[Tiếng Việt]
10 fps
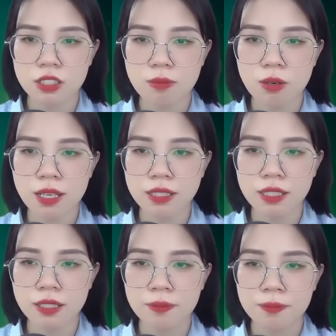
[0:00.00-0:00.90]
Cuối tuần
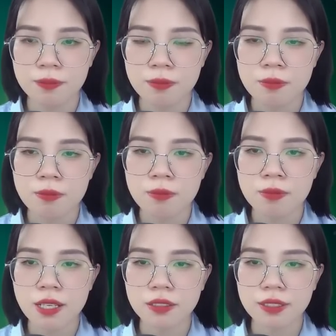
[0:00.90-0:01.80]
là lên đường đi du
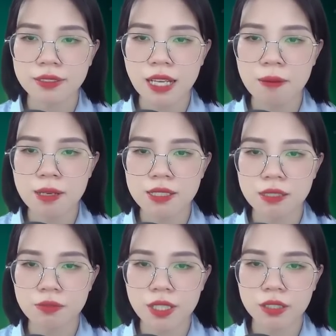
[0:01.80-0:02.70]
lịch rồi, mấy
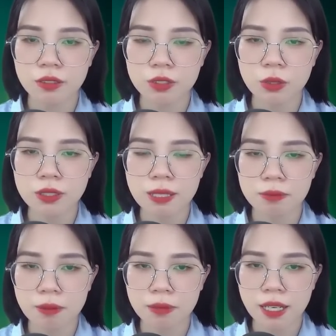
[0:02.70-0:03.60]
ngày nay công ty lại
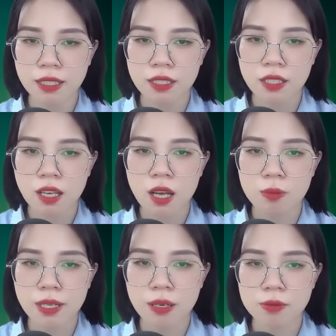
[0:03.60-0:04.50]
trở lại trạng thái
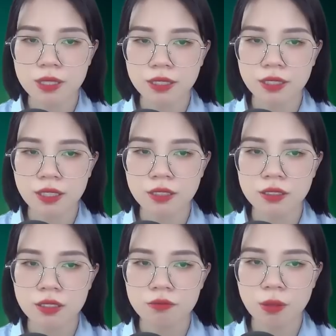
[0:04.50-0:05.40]
bận rộn như trước.
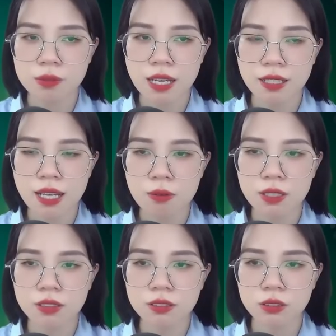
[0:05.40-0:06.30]
Hôm nay
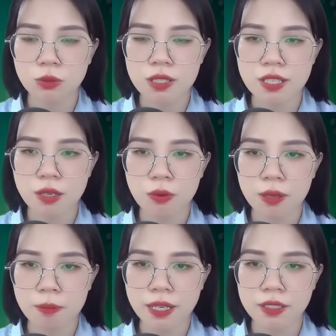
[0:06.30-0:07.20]
lúc tôi tan làm về,
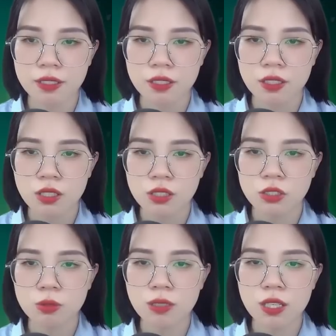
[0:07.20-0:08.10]
đến nhà lại
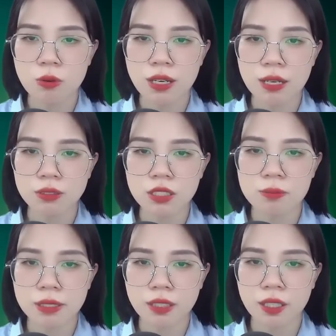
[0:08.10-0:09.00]
là 12 giờ
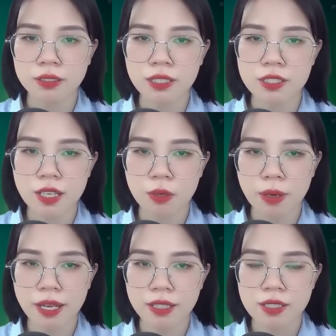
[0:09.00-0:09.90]
đêm. Giày
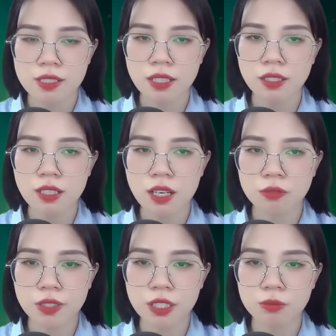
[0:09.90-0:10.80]
cao gót gõ cộp
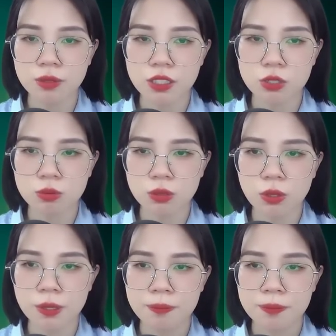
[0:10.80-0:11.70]
cộp trên mặt đất,
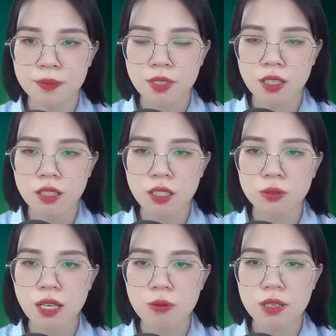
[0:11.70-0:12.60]
tôi ngẩng đầu nhìn
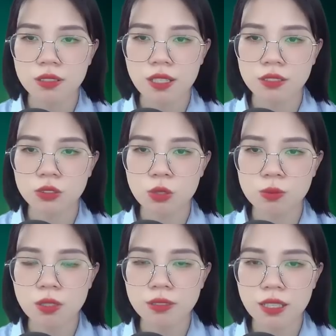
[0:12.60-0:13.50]
bãi đỗ xe trống
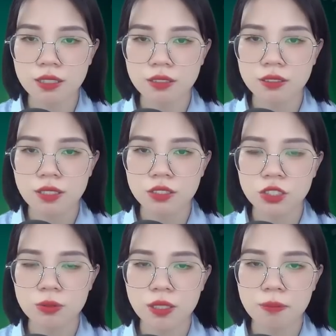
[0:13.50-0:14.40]
rỗng dưới mặt đất,
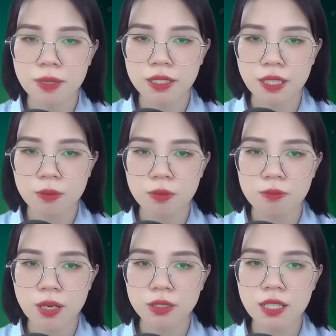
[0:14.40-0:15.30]
kéo kín áo
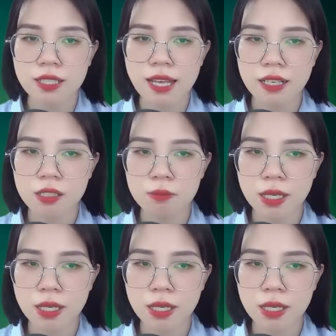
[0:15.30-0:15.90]
khoác trên người.